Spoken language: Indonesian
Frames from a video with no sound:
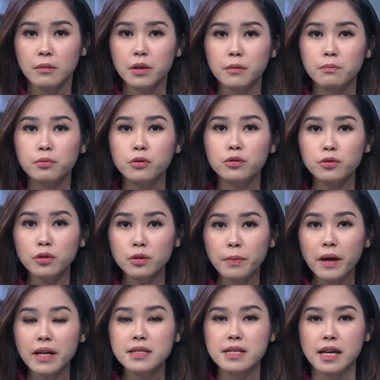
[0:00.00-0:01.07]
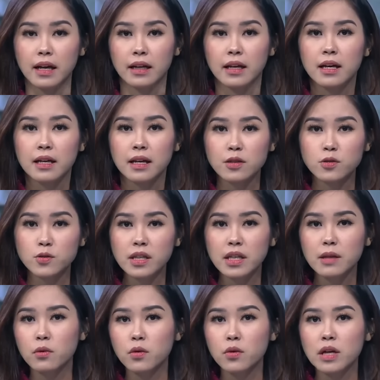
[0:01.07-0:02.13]
berbuntut panjang. Kasus
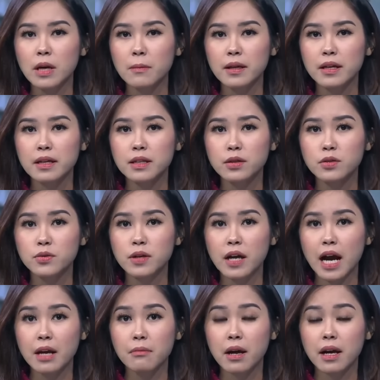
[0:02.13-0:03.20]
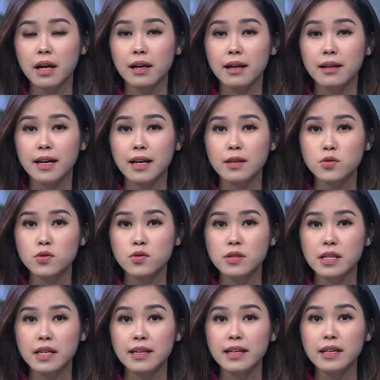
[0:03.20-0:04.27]
ini mengungkap adanya dugaan maklar kasus
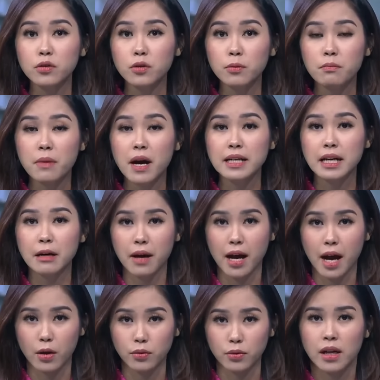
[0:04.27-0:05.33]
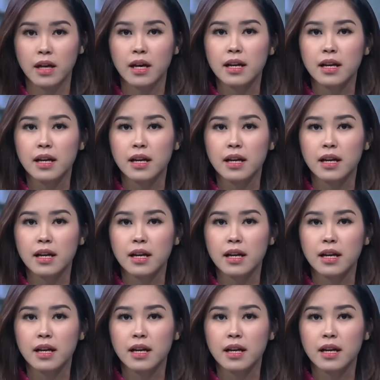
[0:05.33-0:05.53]
di lingkup Mahkamah Agung.